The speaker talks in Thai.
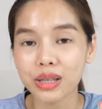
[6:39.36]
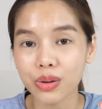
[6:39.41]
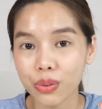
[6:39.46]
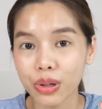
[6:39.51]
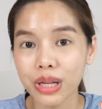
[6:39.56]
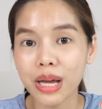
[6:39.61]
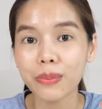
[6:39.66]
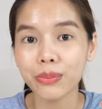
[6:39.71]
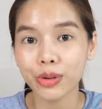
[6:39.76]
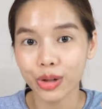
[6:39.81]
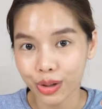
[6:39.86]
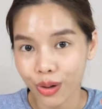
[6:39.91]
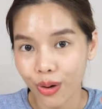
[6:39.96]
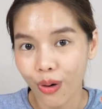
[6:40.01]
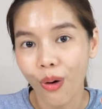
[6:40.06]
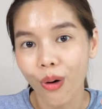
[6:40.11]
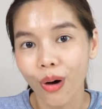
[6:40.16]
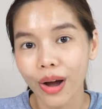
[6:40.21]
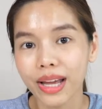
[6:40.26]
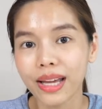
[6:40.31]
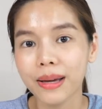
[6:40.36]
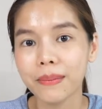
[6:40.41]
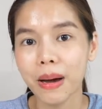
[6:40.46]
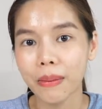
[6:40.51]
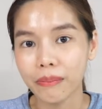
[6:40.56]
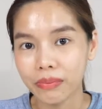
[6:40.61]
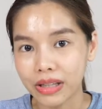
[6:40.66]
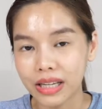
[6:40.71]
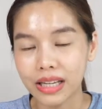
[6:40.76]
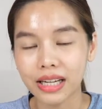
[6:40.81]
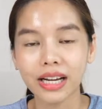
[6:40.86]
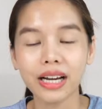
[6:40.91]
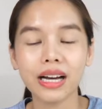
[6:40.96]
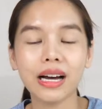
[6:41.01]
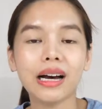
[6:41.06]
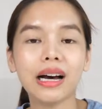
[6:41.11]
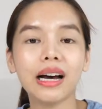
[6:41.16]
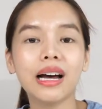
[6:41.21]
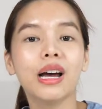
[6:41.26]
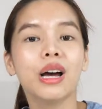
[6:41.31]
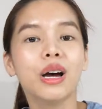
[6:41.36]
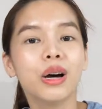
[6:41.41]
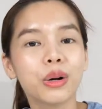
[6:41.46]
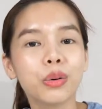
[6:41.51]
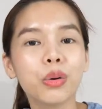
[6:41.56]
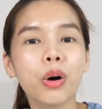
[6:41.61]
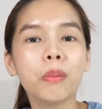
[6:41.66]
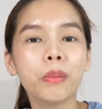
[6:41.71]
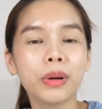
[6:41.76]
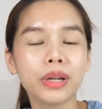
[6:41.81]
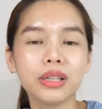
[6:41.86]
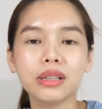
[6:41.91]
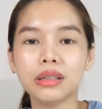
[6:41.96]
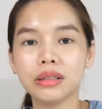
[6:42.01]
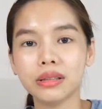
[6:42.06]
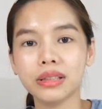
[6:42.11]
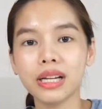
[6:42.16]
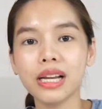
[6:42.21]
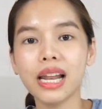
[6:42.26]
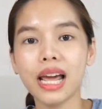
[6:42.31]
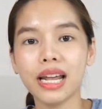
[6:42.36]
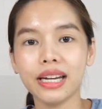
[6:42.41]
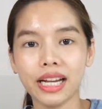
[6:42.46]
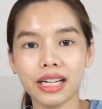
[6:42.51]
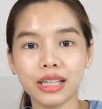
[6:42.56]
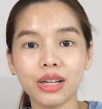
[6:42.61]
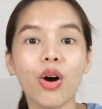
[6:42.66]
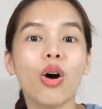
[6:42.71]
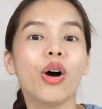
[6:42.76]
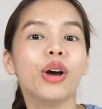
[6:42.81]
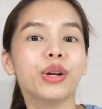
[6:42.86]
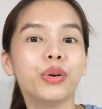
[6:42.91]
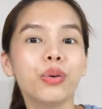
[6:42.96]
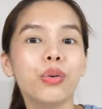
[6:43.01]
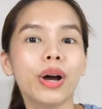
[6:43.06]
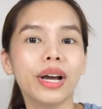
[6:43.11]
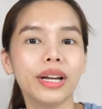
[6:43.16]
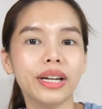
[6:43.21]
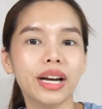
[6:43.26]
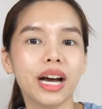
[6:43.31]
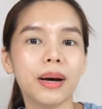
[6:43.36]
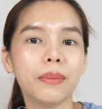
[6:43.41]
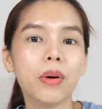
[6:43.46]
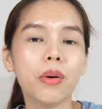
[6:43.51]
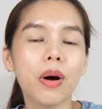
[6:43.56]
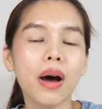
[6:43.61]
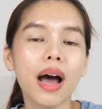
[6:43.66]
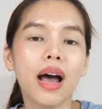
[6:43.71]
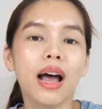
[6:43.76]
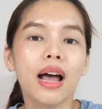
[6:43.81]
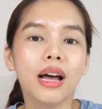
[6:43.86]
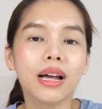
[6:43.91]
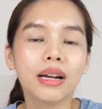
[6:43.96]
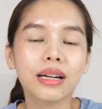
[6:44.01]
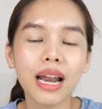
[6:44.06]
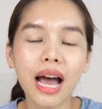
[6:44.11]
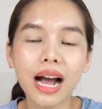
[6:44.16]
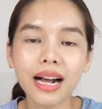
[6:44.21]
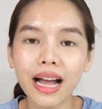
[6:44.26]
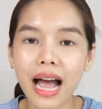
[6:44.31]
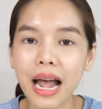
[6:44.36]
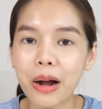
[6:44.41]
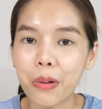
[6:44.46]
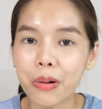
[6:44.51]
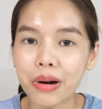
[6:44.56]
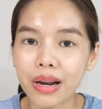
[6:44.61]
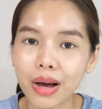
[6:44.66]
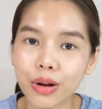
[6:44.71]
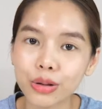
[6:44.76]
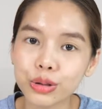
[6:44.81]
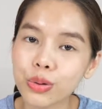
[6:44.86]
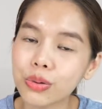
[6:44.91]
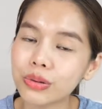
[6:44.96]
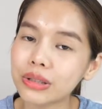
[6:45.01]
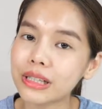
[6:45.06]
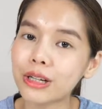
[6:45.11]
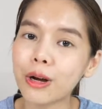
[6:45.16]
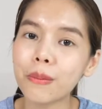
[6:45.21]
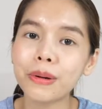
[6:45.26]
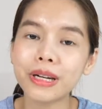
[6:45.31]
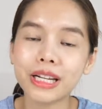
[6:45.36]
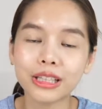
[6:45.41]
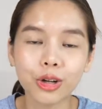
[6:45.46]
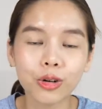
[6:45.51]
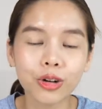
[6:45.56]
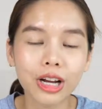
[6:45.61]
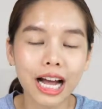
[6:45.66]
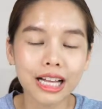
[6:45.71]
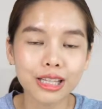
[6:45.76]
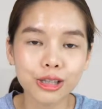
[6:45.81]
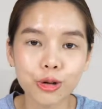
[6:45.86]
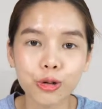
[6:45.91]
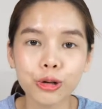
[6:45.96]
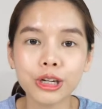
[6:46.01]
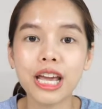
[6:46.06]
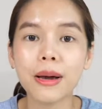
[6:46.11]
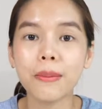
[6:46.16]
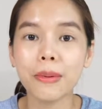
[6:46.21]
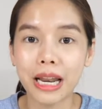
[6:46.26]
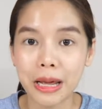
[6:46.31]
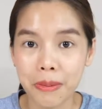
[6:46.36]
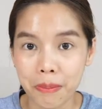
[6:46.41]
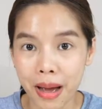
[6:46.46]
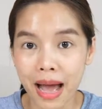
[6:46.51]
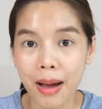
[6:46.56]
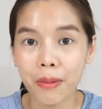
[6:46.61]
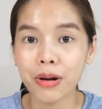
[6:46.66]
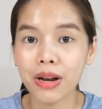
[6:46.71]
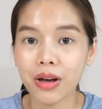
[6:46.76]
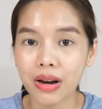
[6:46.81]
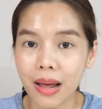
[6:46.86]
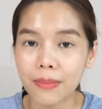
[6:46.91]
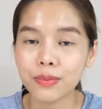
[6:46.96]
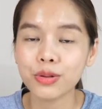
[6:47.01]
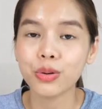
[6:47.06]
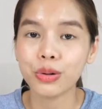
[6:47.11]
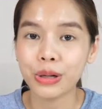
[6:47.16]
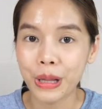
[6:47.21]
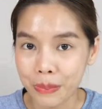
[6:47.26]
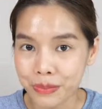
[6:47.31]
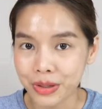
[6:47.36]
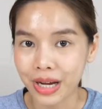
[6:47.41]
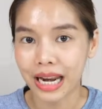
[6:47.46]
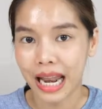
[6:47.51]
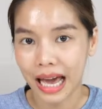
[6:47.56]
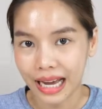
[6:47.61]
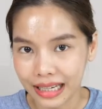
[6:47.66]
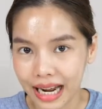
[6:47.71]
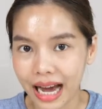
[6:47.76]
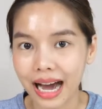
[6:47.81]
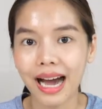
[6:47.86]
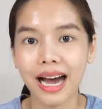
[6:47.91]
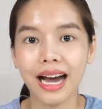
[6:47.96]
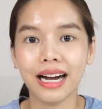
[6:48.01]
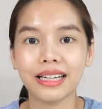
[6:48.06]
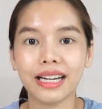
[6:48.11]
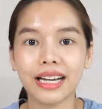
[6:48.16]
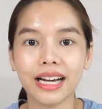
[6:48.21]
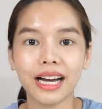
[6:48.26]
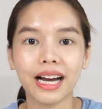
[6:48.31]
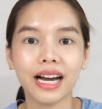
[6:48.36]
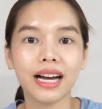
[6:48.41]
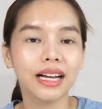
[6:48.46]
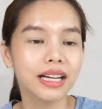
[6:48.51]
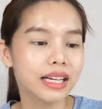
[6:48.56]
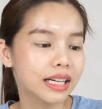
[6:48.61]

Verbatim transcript: รโซเดียมน้อยๆแบบนี้นะคะ รวมไปถึงนี่แหละเด็กน้อยด้วยนะคะ เพราะว่าร่างกายคนเราช่วงนี้ก็ไม่ได้ต้องการโซเดียมอะไรมากเพราะเรารับโซเดียมจากหลายทางนะคะ